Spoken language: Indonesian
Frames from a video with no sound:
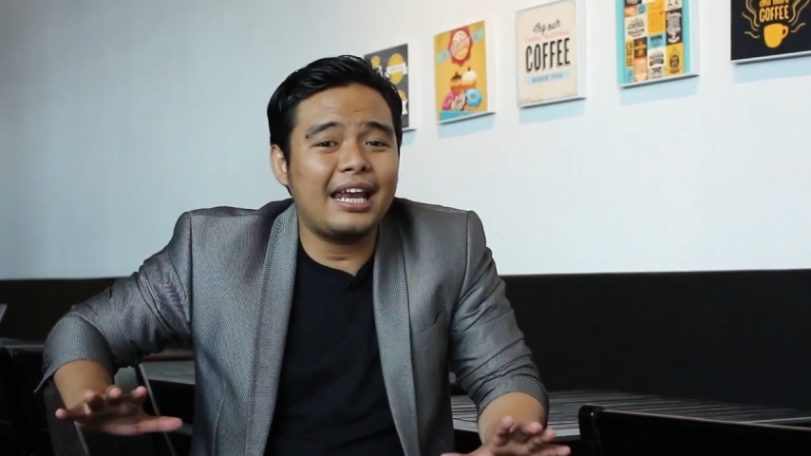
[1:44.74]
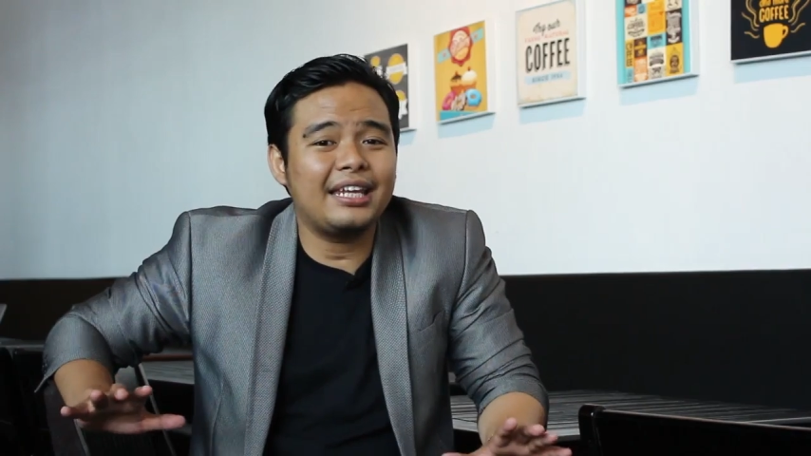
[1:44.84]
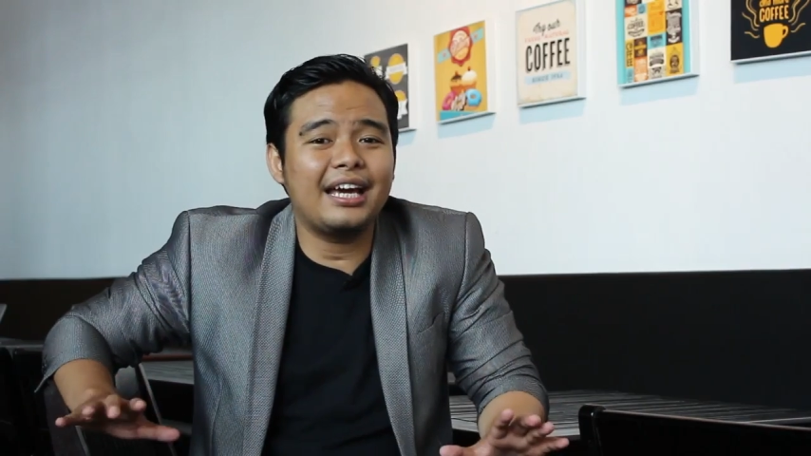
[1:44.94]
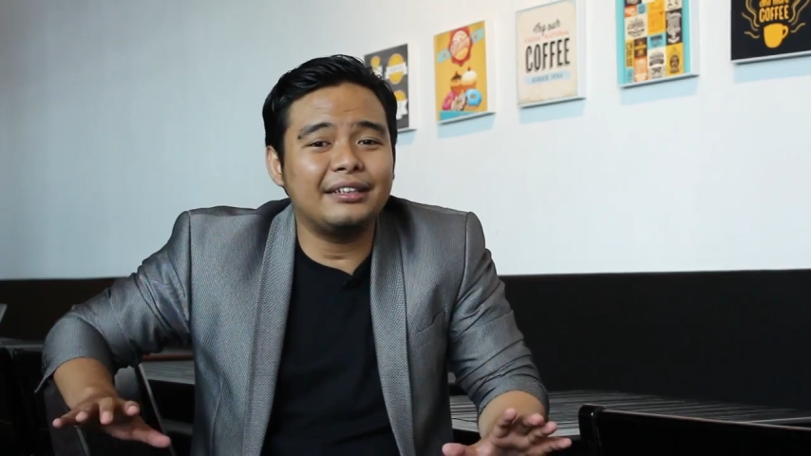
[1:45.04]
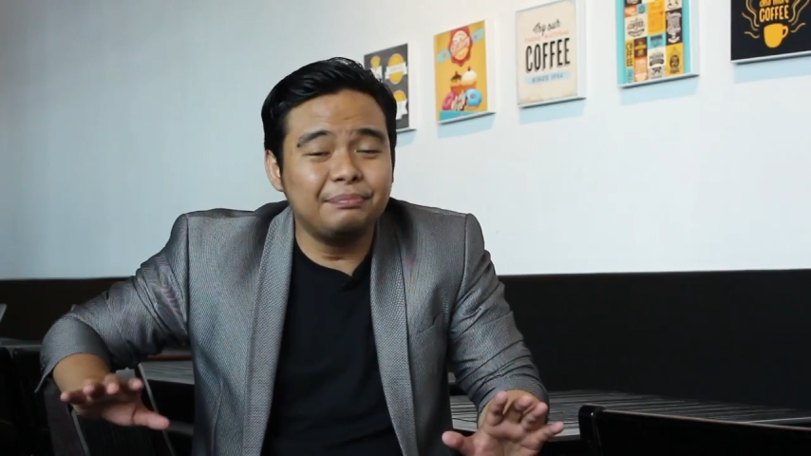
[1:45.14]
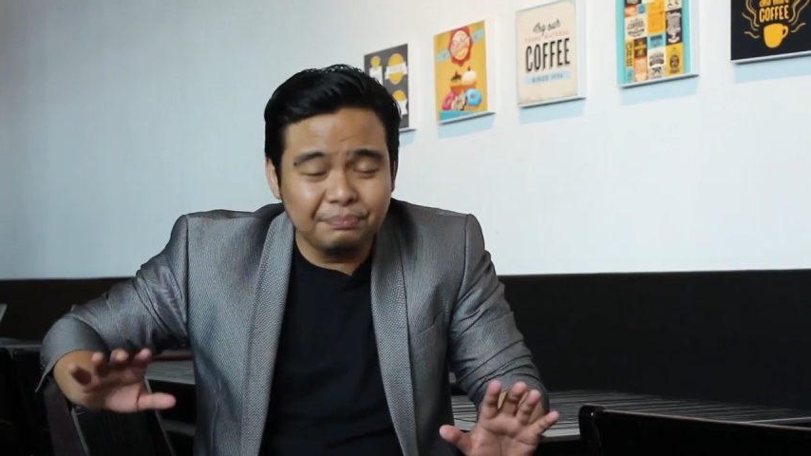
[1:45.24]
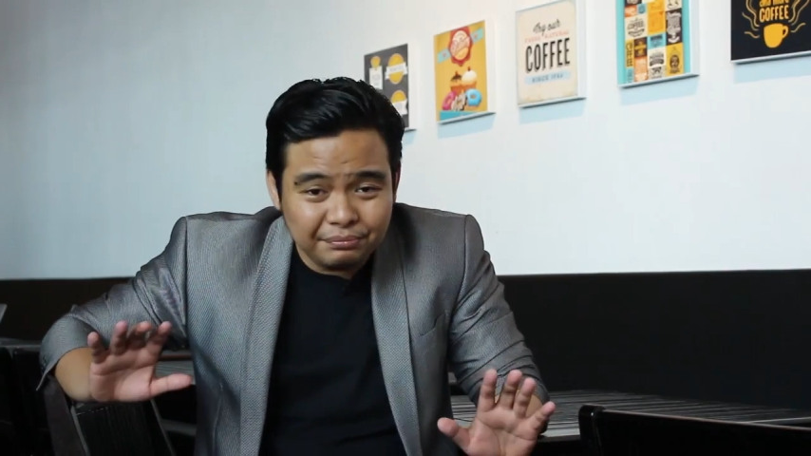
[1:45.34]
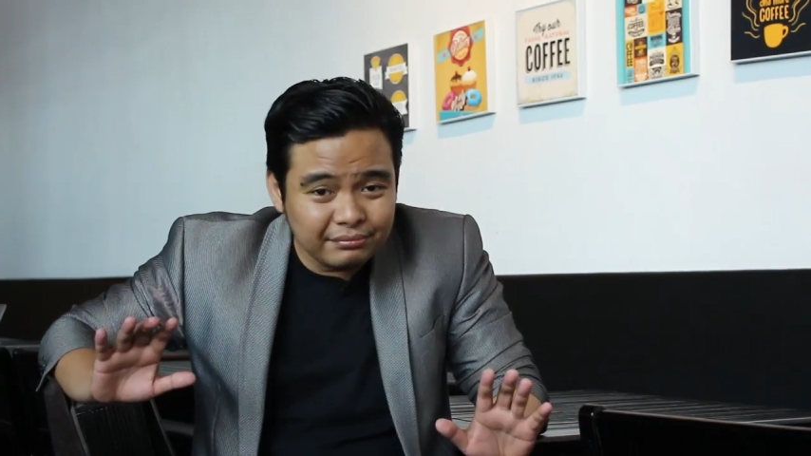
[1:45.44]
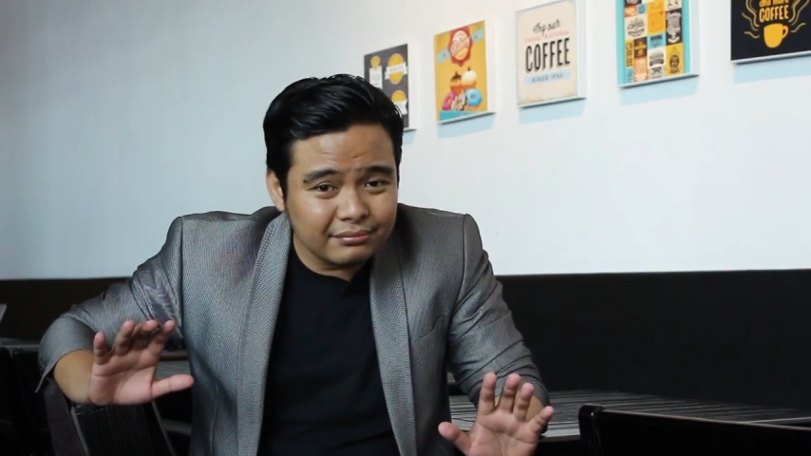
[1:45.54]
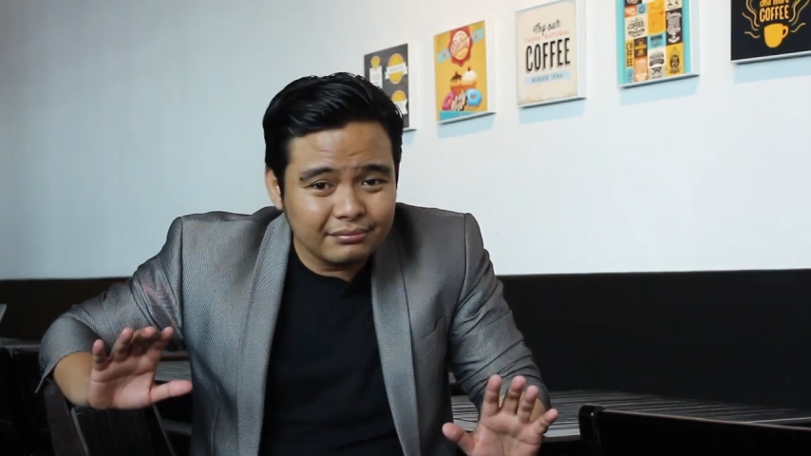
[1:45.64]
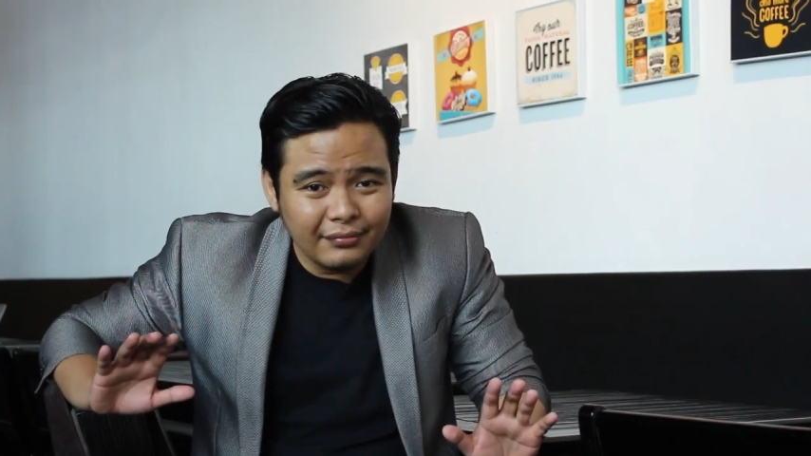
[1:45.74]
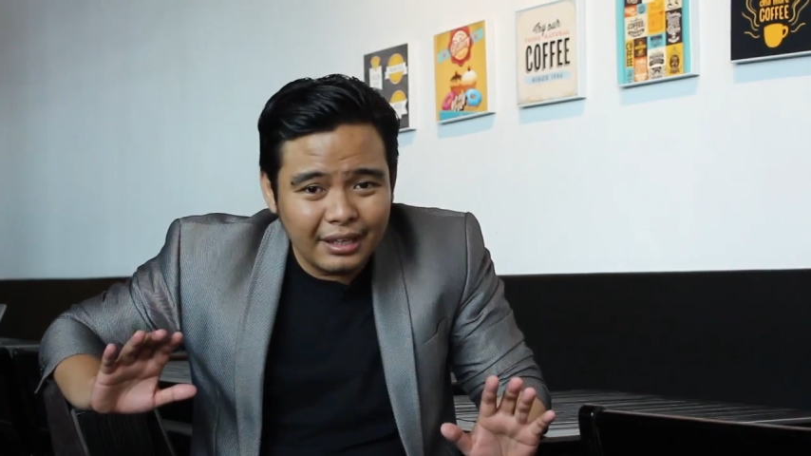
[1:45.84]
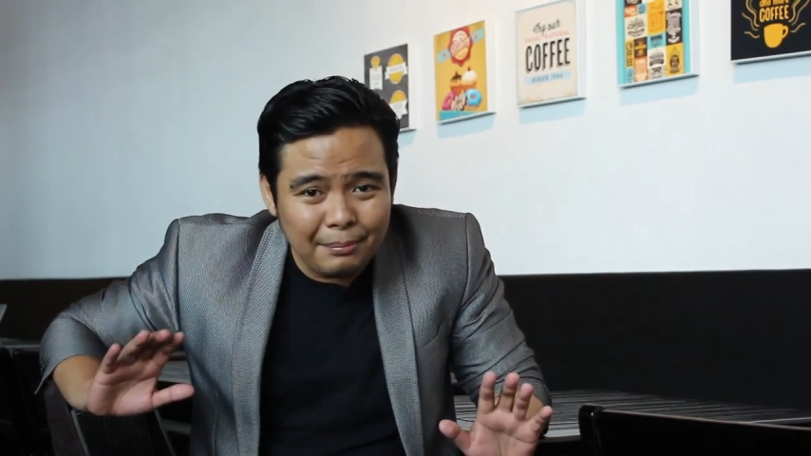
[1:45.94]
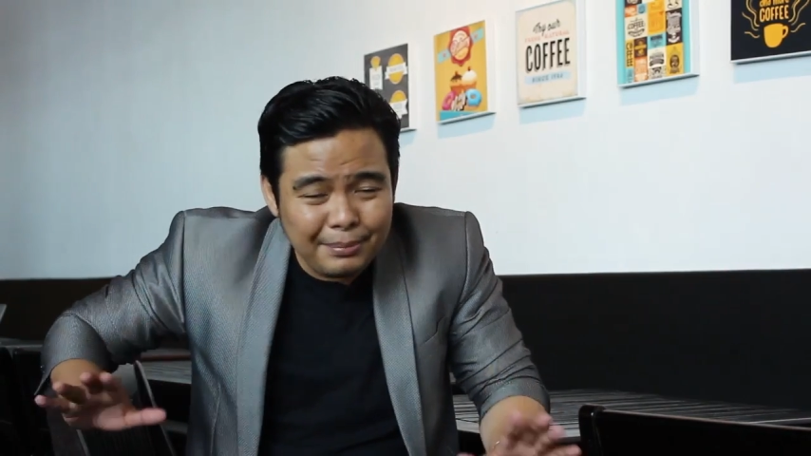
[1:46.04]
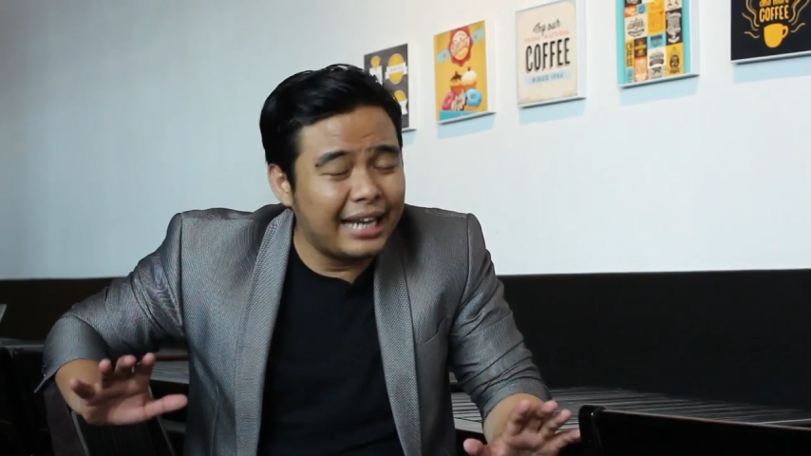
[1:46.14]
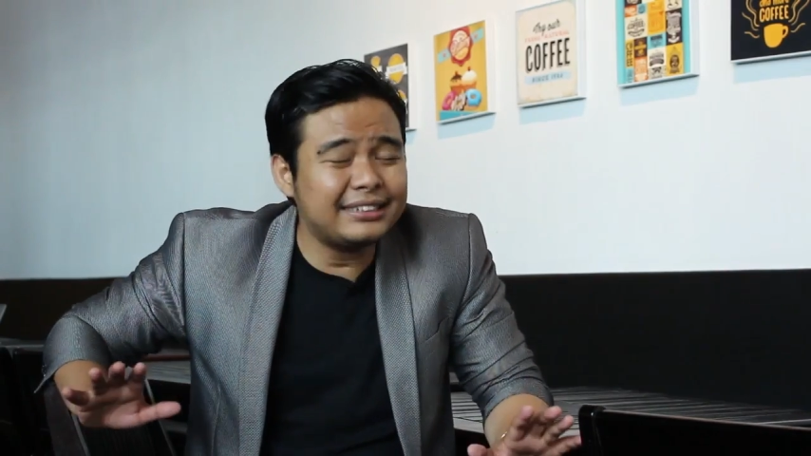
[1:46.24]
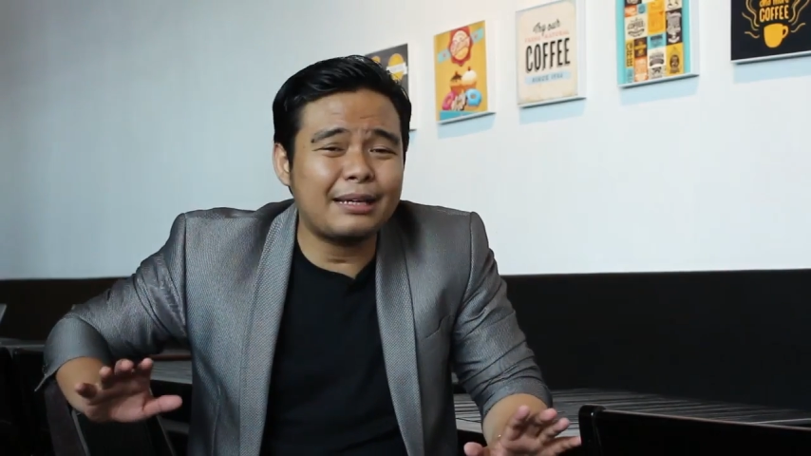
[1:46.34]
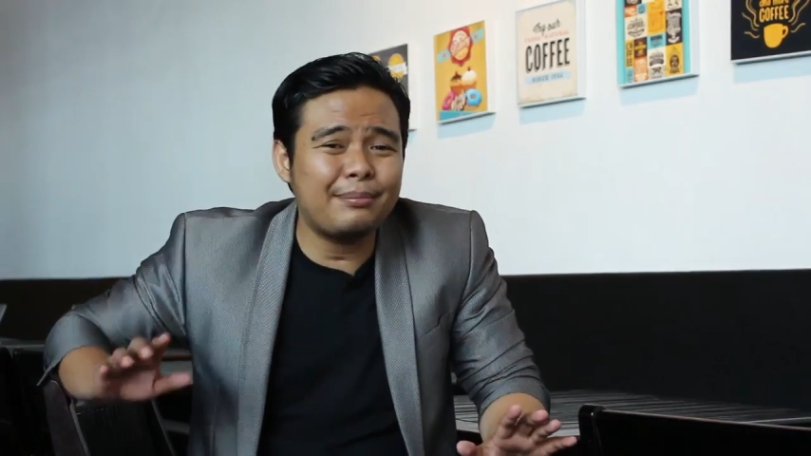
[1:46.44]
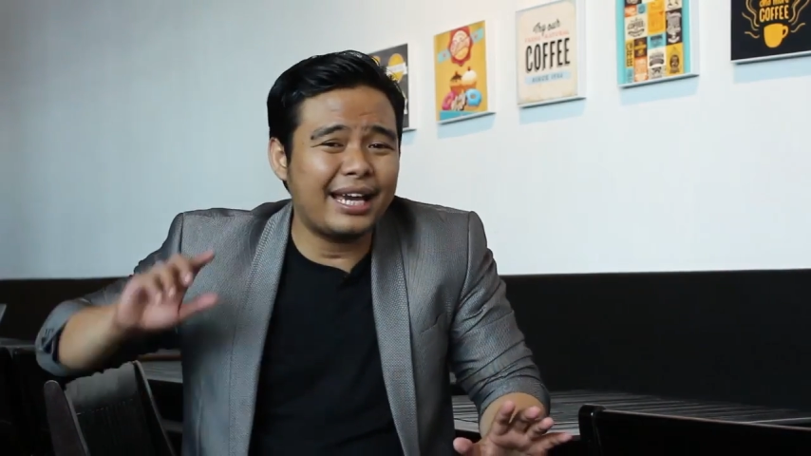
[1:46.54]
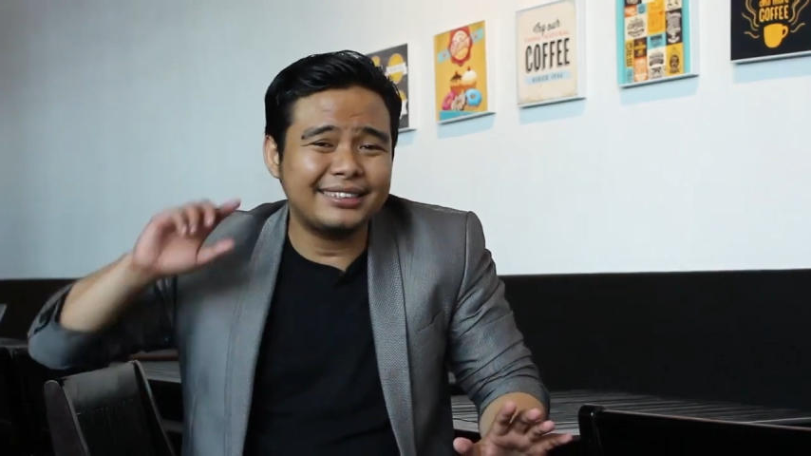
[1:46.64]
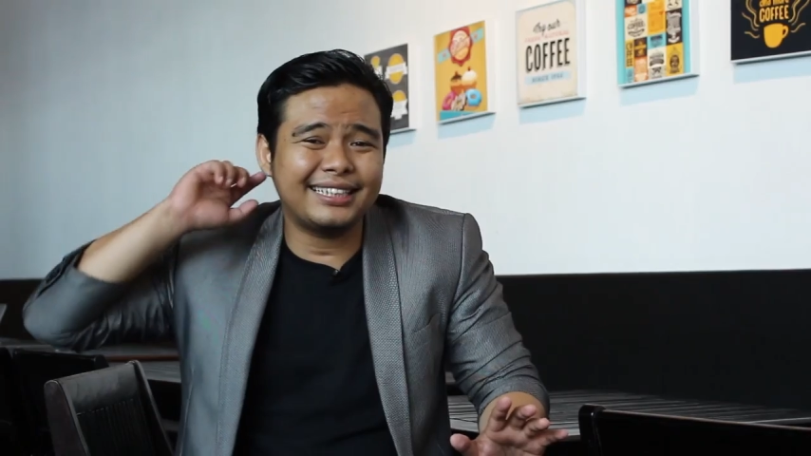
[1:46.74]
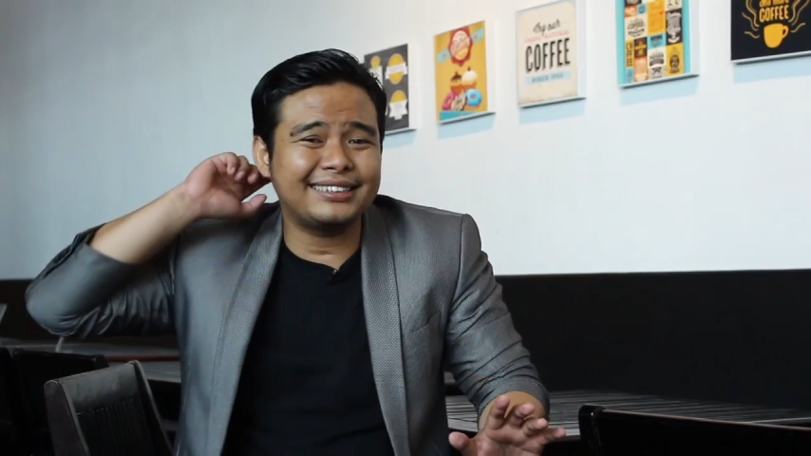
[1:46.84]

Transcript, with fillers: kalian biasa-biasa